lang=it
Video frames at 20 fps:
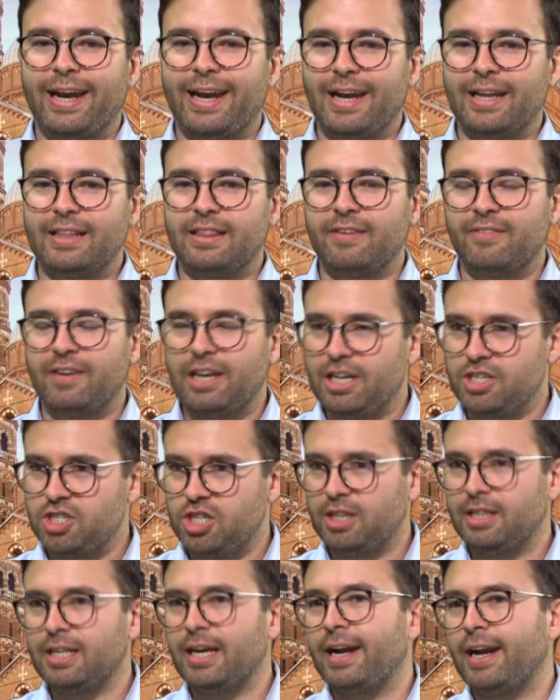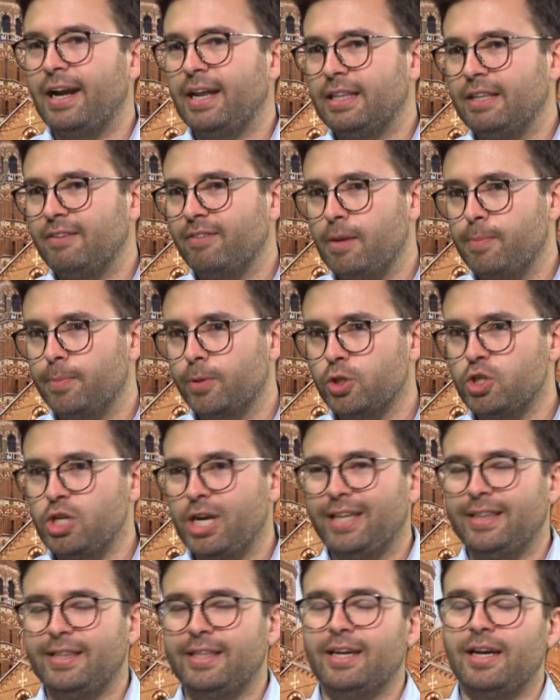relative alla città, relative ai
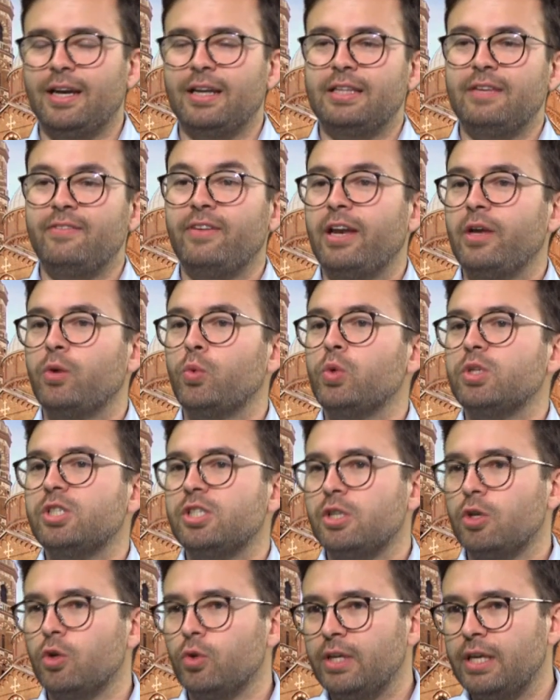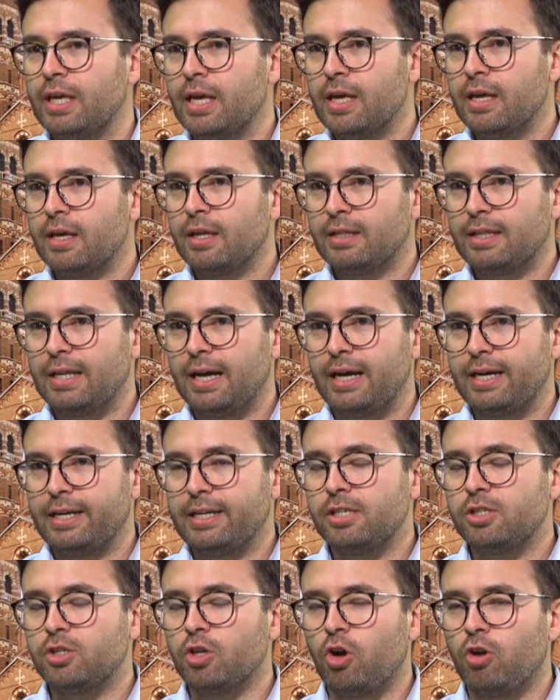progetti, relative alle questioni da
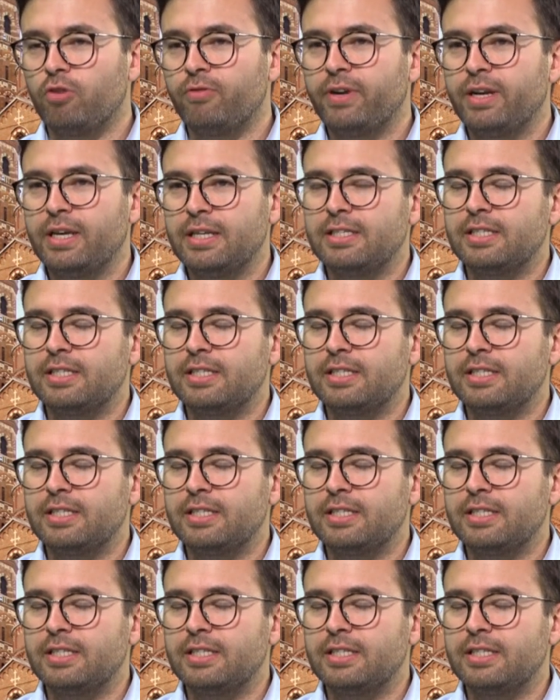risolvere.